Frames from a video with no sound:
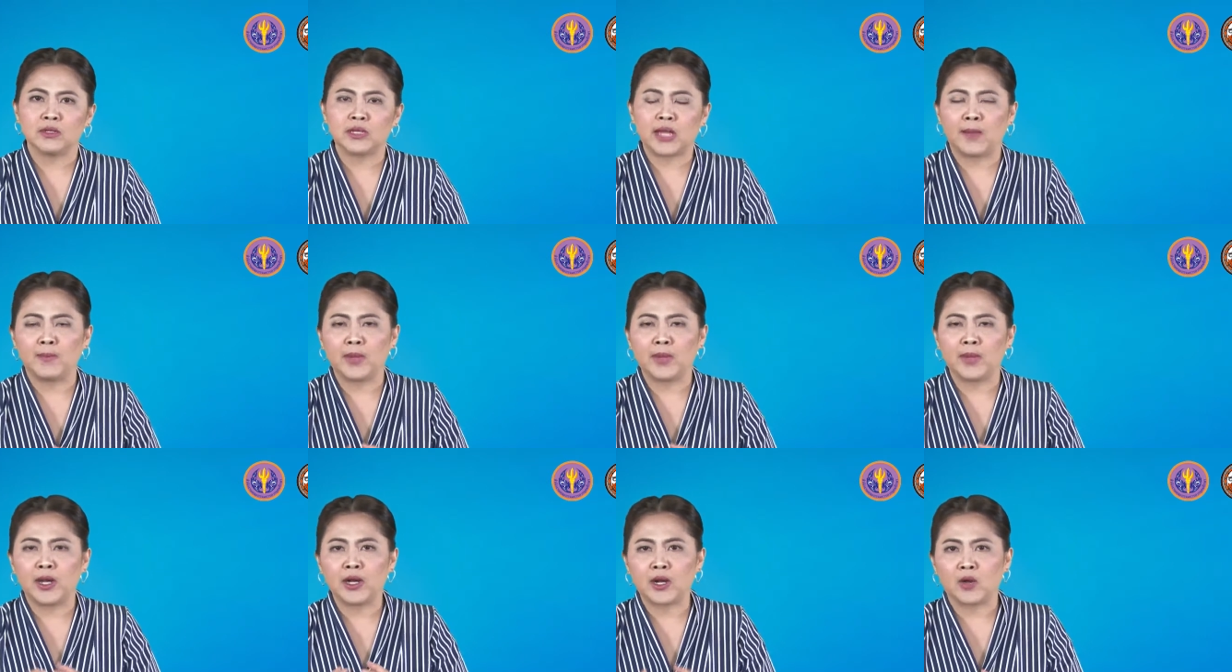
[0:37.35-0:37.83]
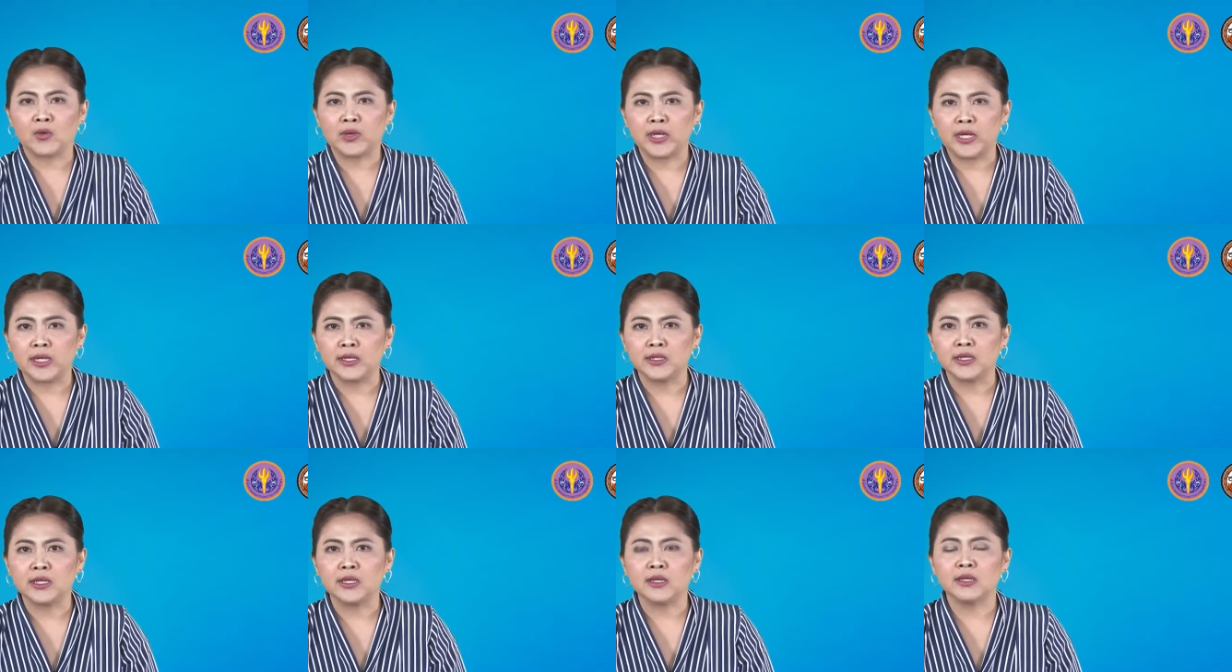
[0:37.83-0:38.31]
ทำให้เราเห็
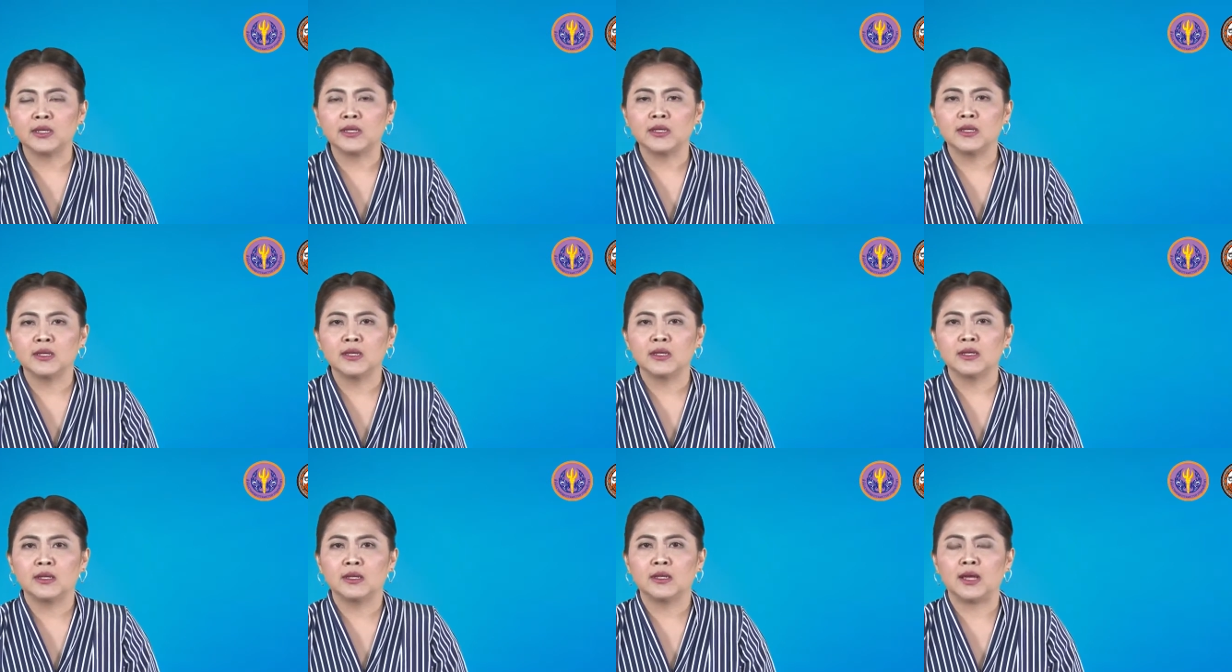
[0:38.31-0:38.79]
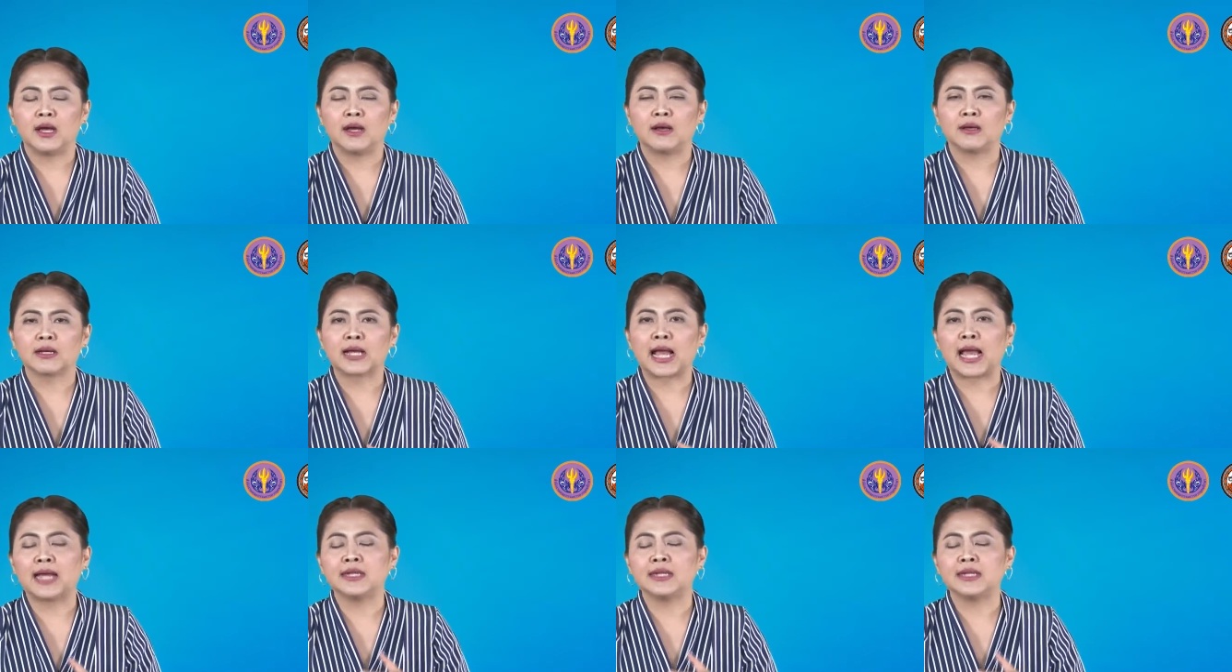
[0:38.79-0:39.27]
นถึง
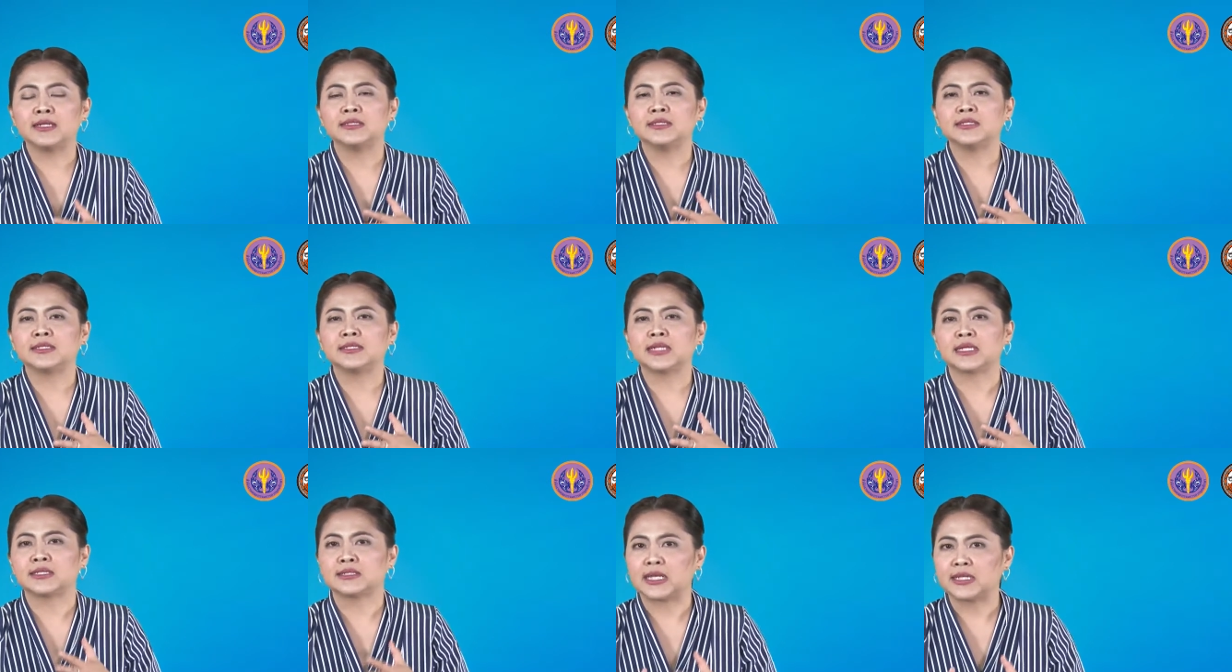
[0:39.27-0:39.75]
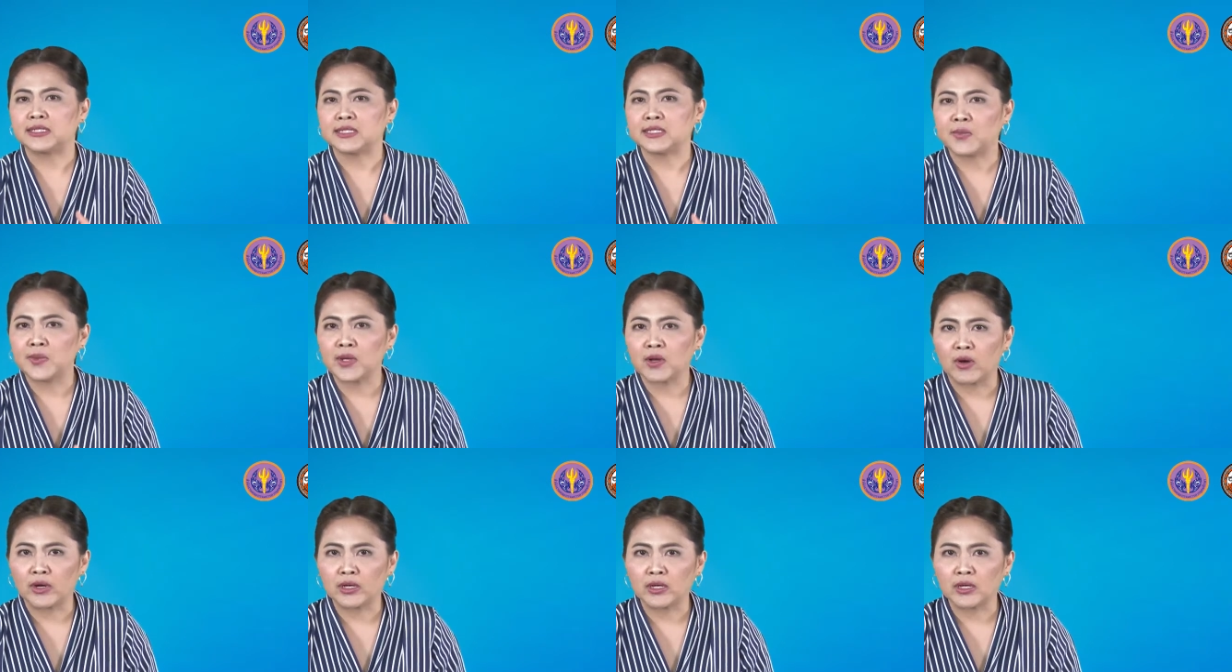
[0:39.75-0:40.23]
การจัดสรรทรัพ
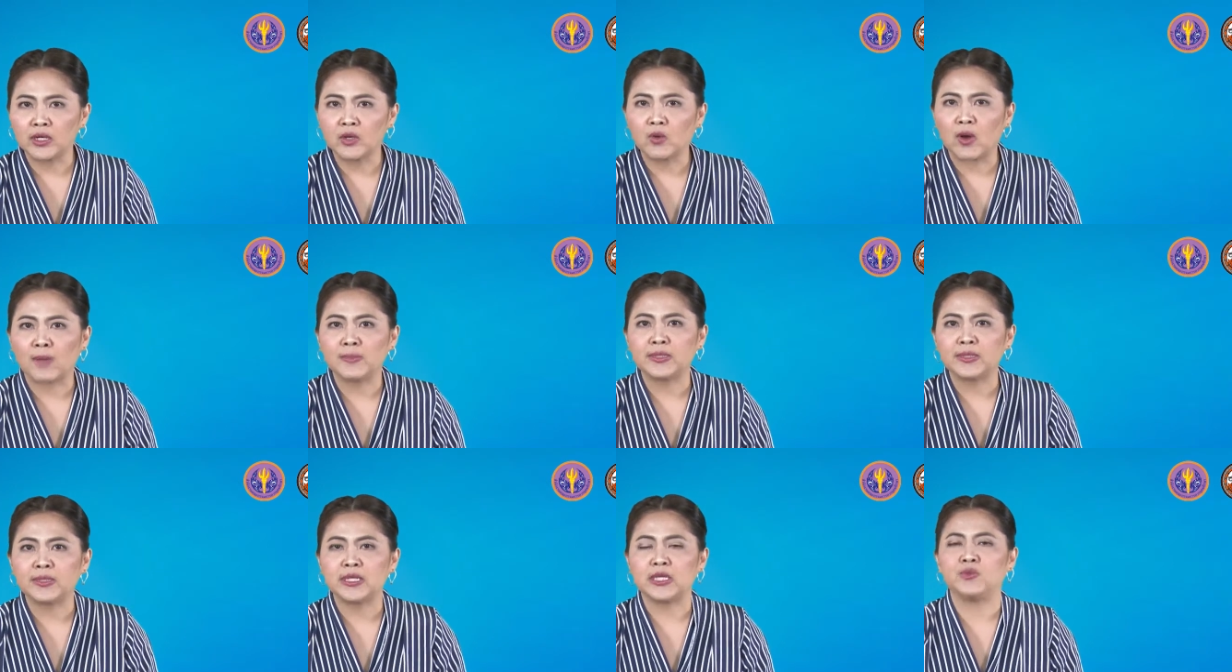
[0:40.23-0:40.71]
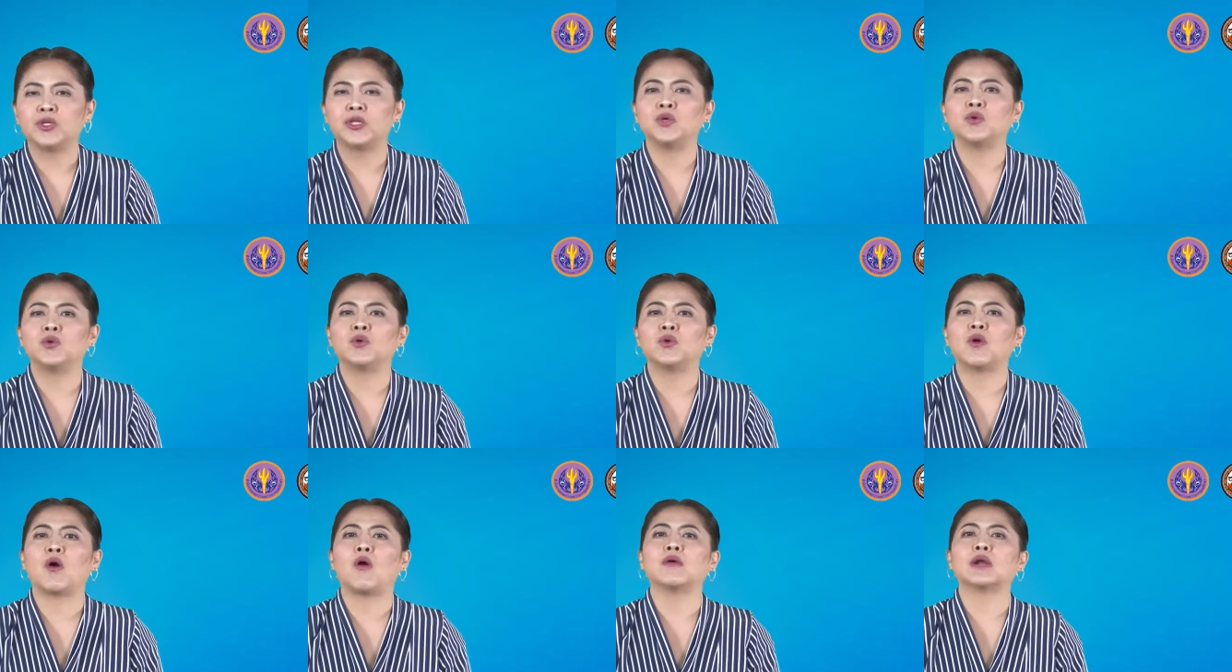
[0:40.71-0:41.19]
ยากรขึ้นความถี่วิท
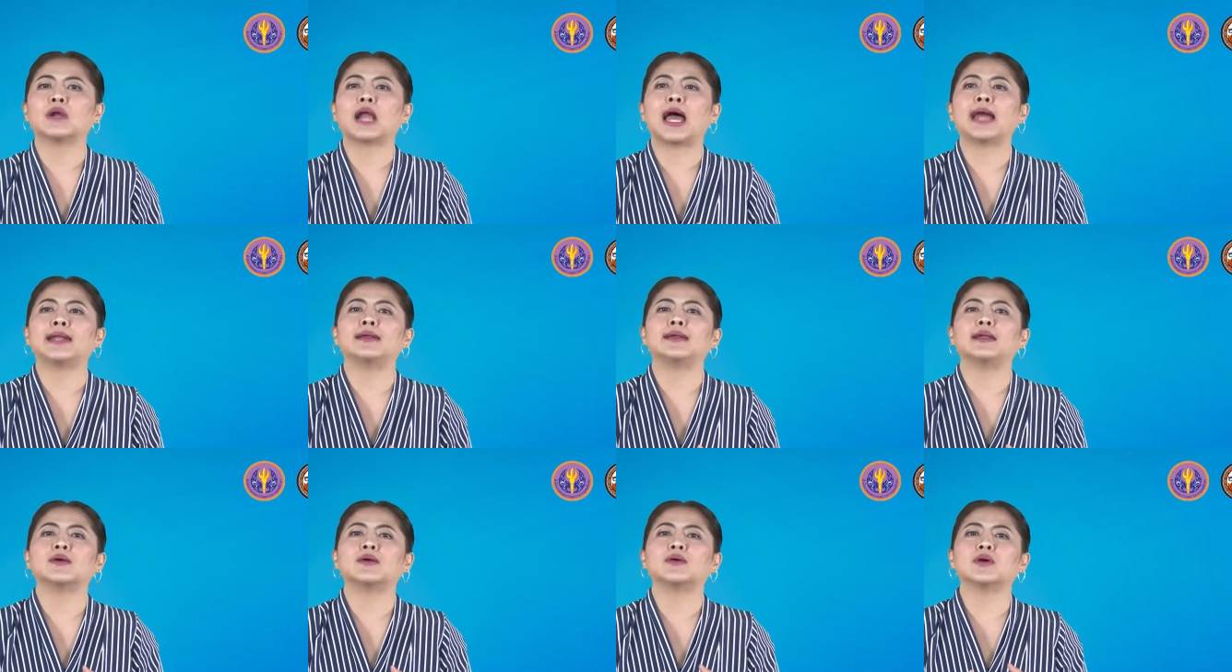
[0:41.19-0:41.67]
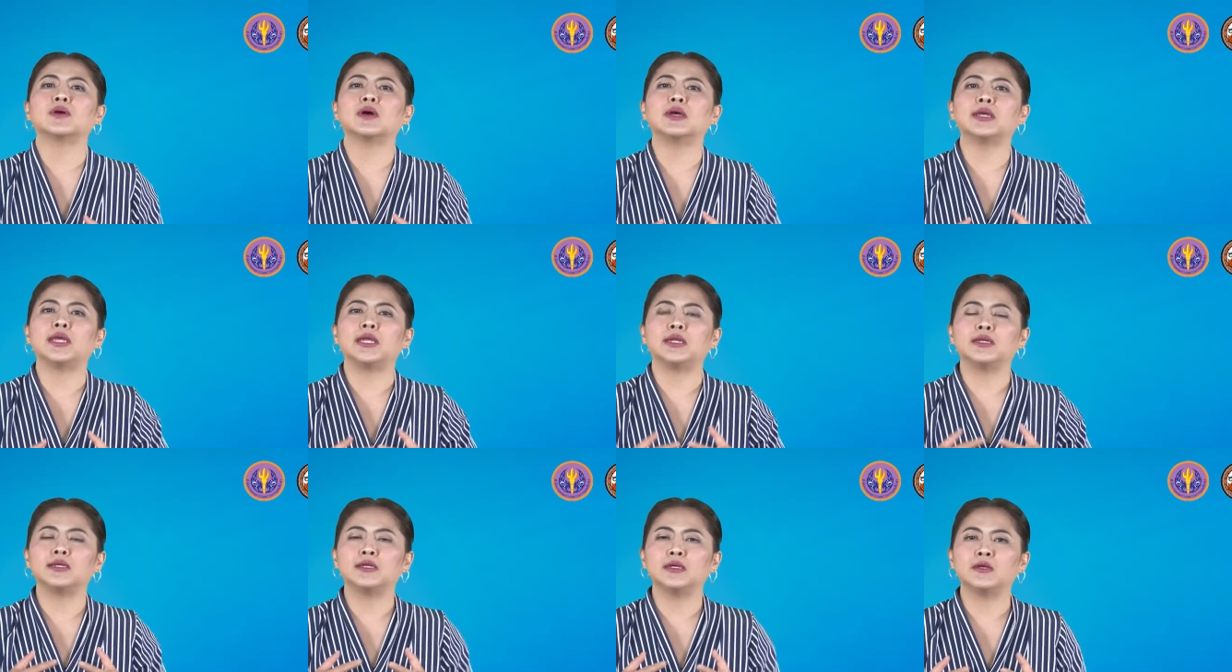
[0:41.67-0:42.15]
ยุของรัฐ แล้วก็
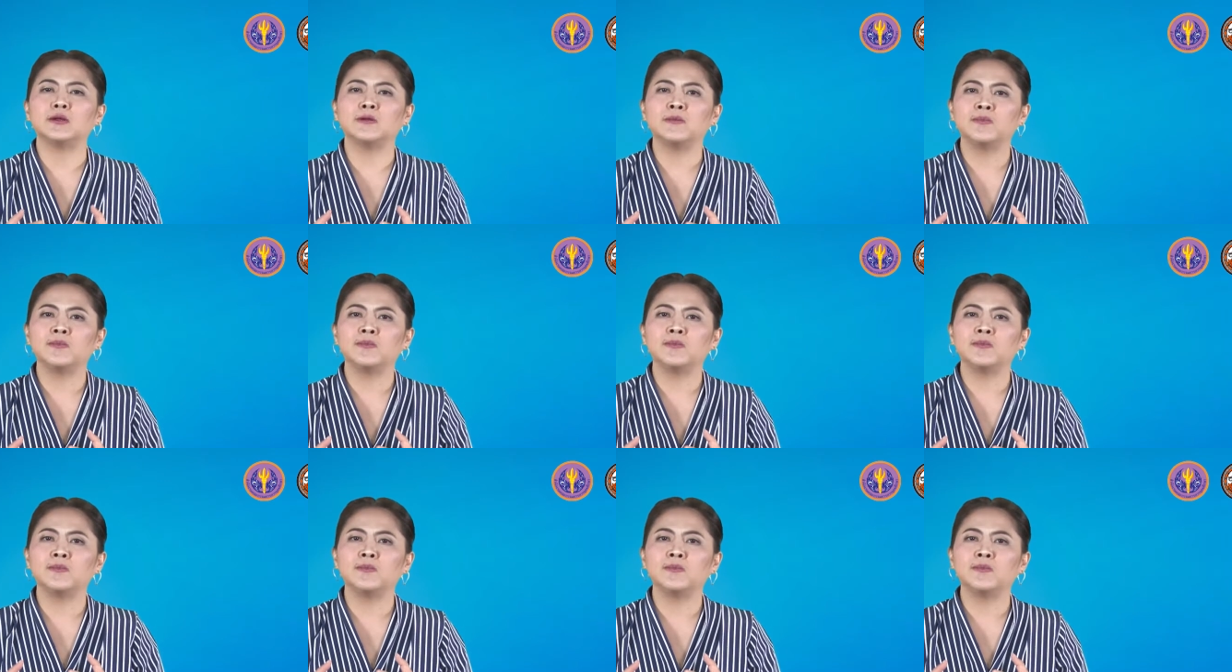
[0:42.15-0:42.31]
เห็นถึง